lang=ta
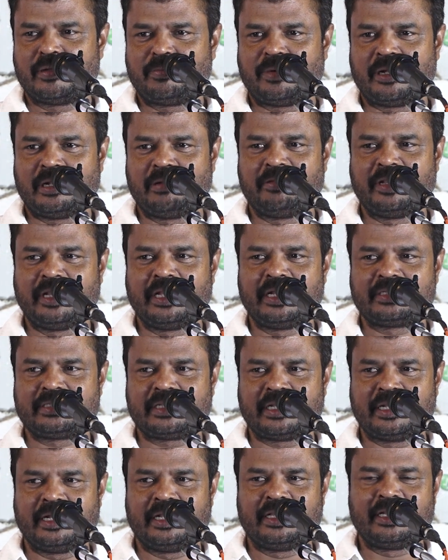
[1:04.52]
பல்வேறு
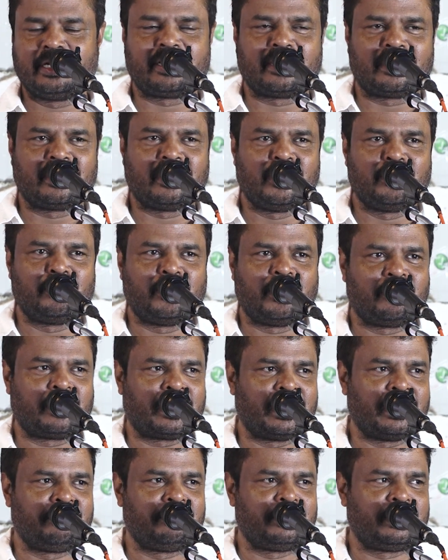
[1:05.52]
செயல் திட்டங்களையும்
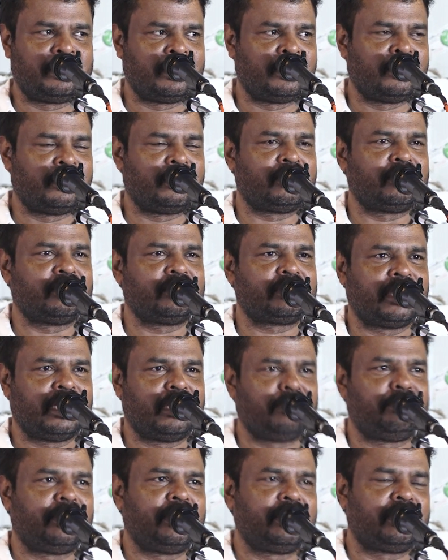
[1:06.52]
அவர் அறிவித்து
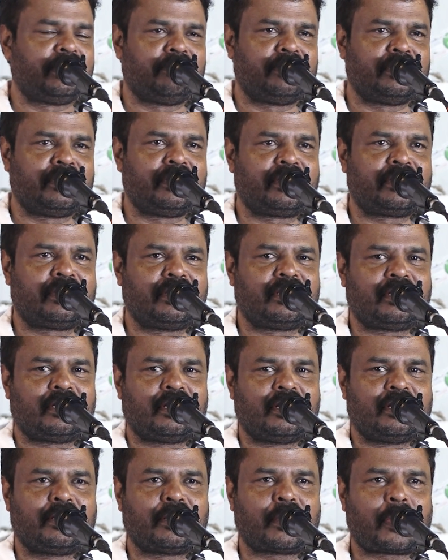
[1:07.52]
செயல்படுத்தி
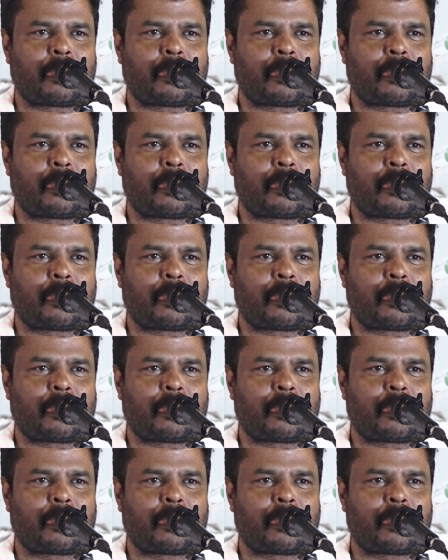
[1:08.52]
வந்திருக்கின்றார்